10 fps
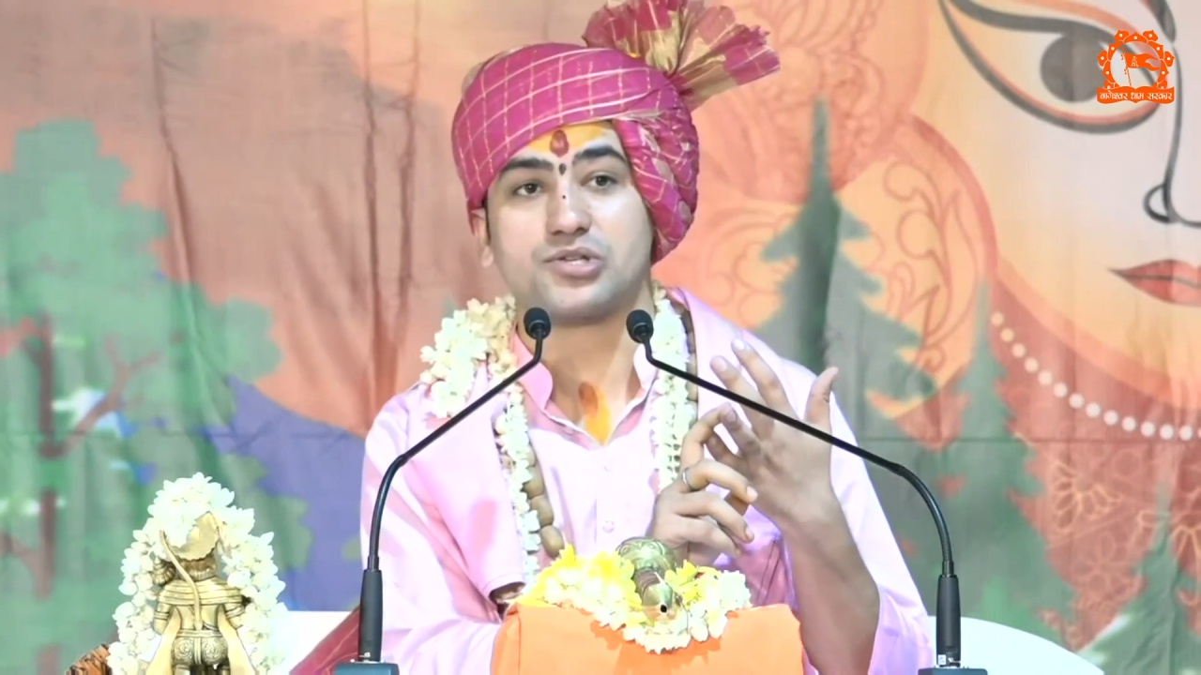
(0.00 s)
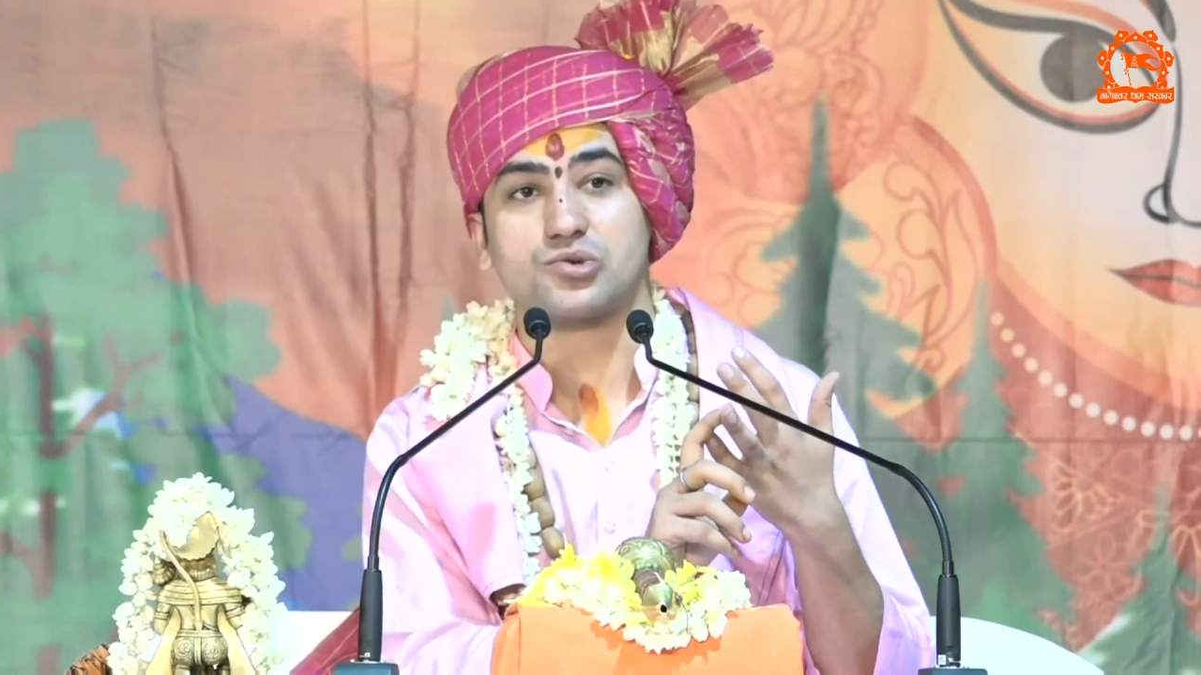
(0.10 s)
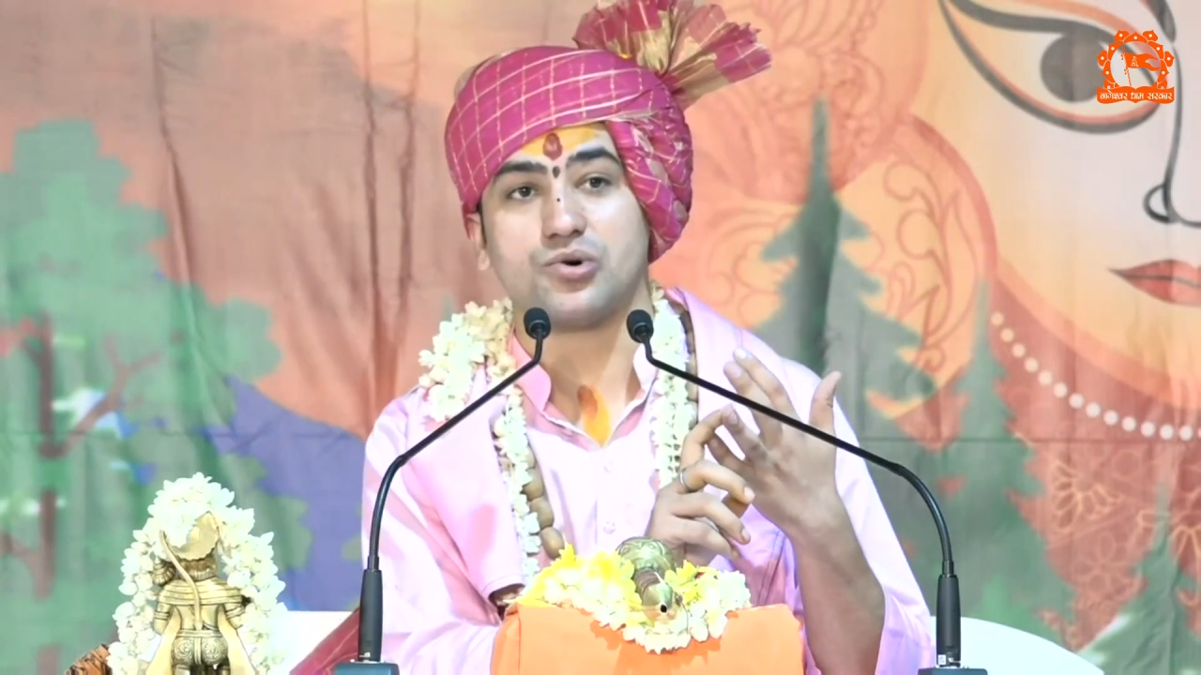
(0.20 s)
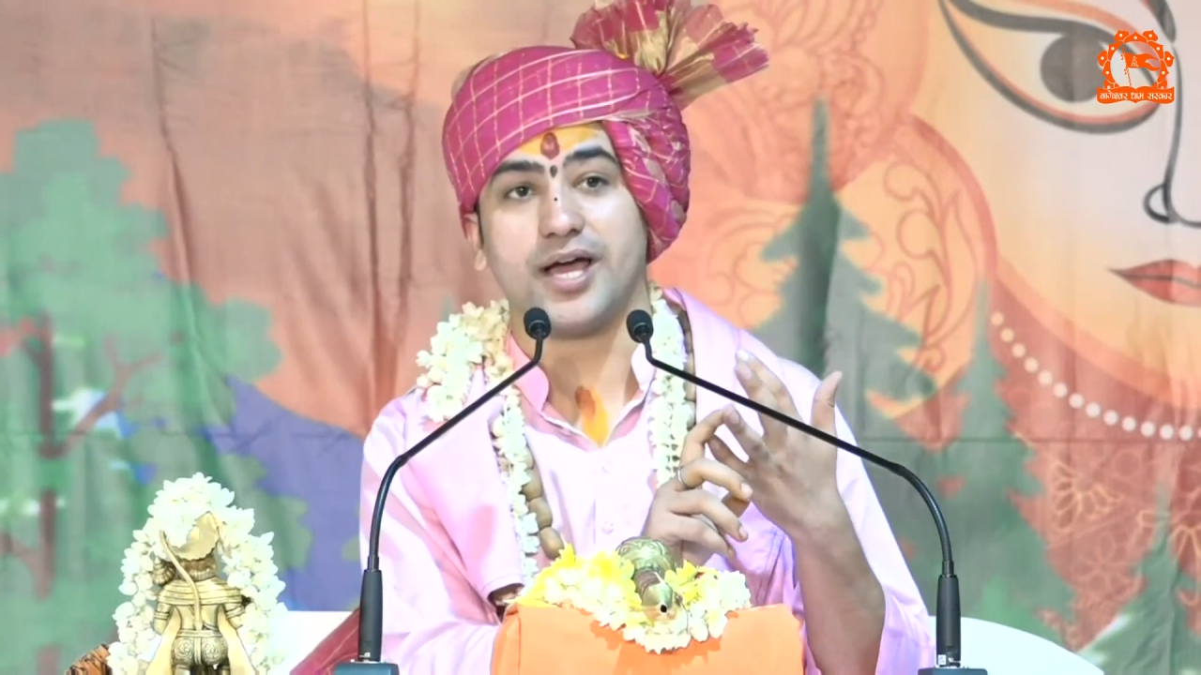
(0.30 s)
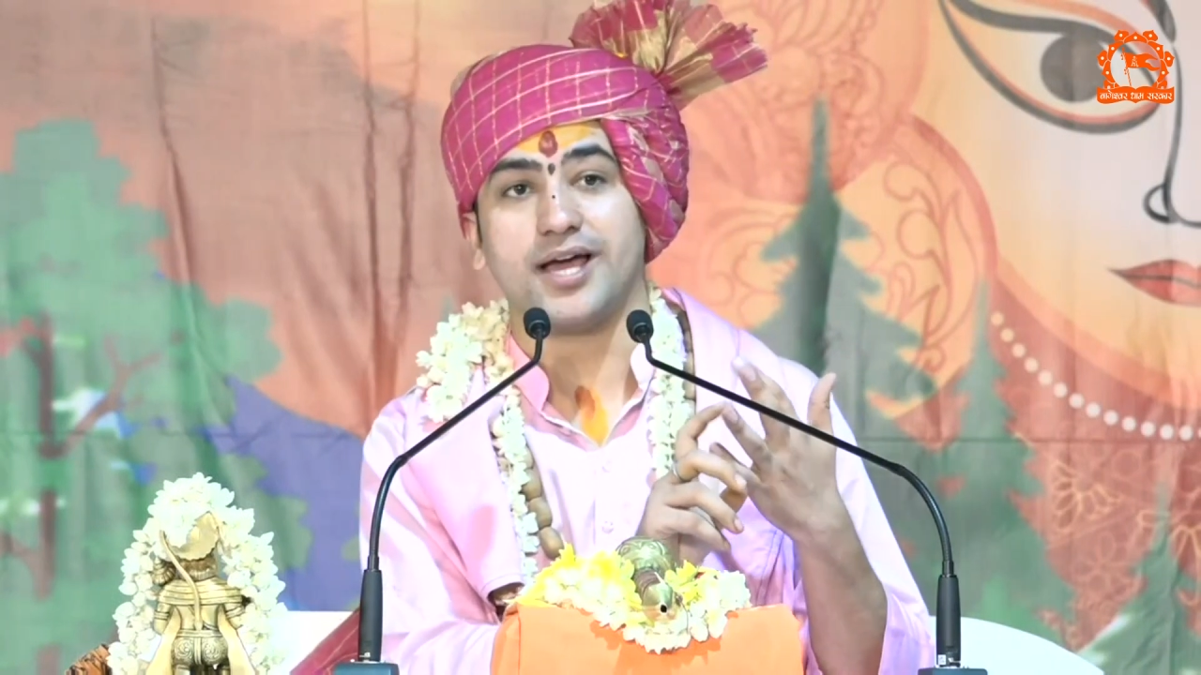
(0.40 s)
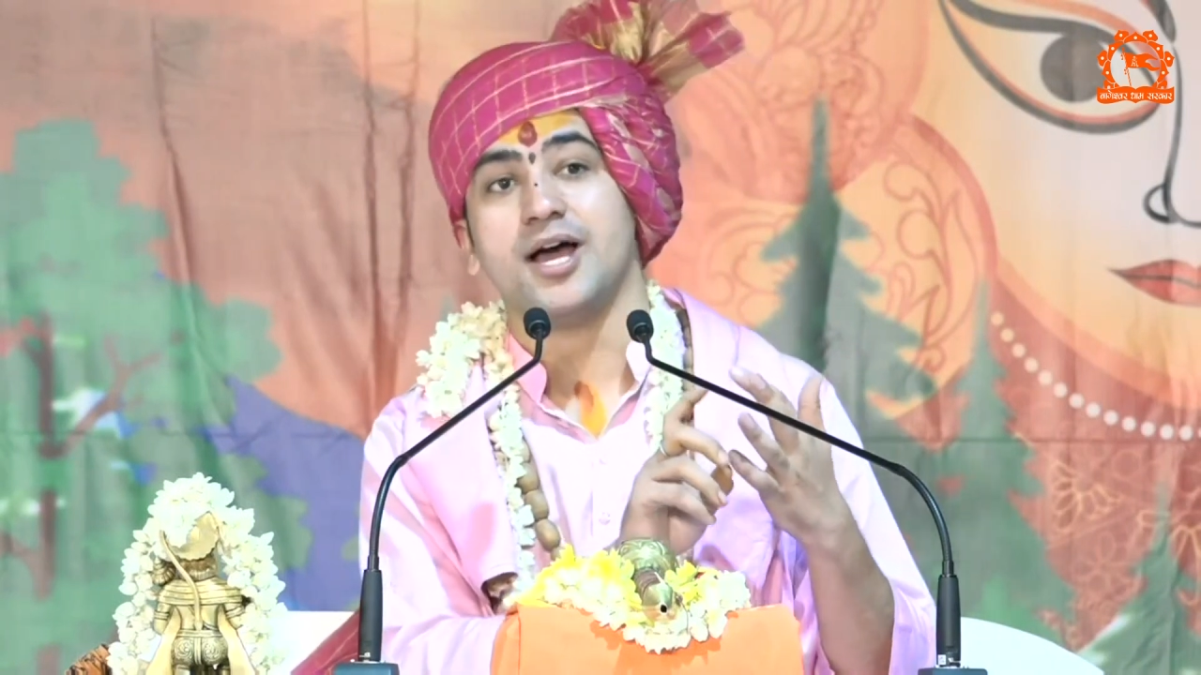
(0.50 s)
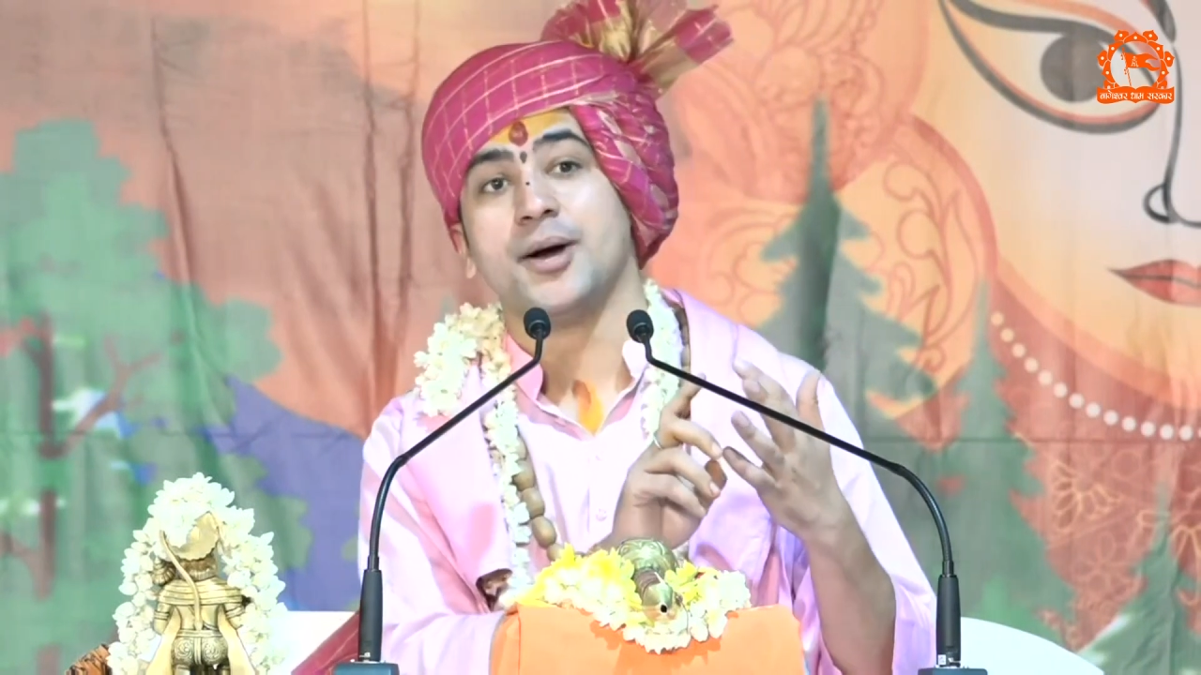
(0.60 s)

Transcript: किसको है